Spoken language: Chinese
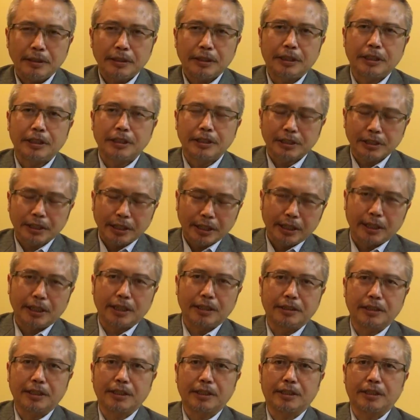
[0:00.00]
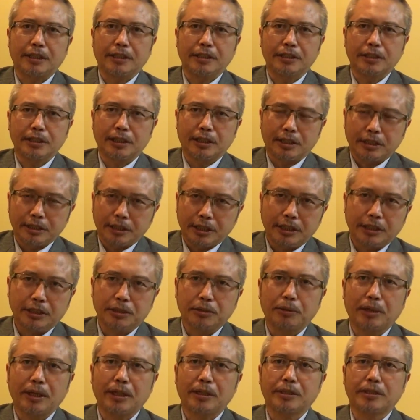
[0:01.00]
体制内的这些人士和体
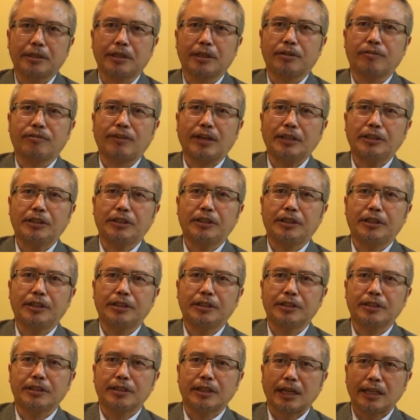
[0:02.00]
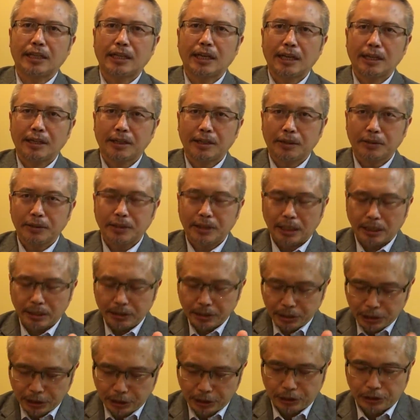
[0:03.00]
制外的这个反西人士，大家要想
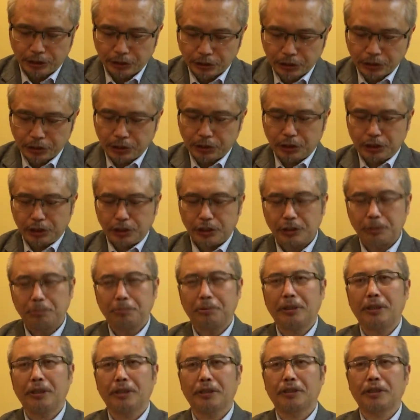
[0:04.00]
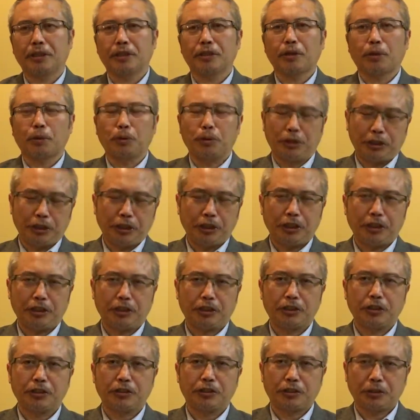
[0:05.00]
抵制习近平的这个倒行逆
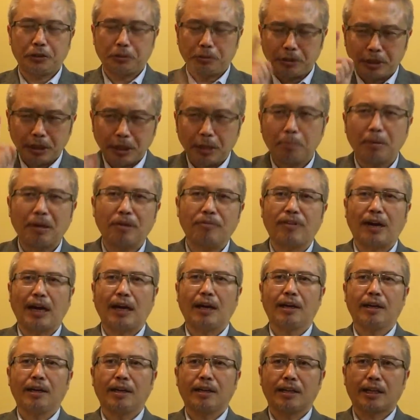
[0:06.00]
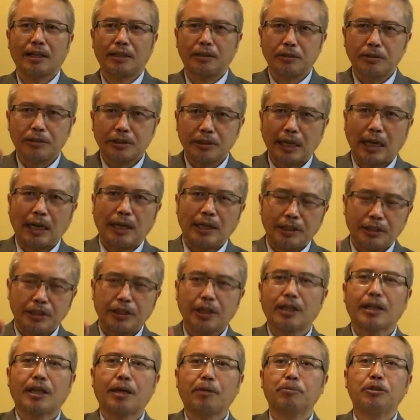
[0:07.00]
施，只有一个办法。那就是啊，
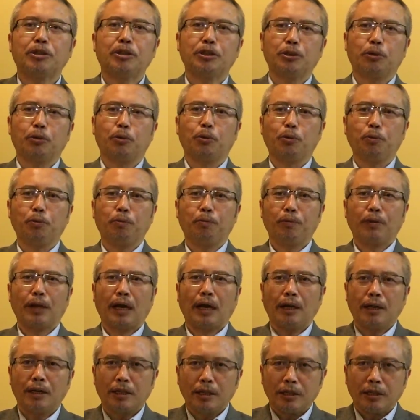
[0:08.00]
向他们进攻。那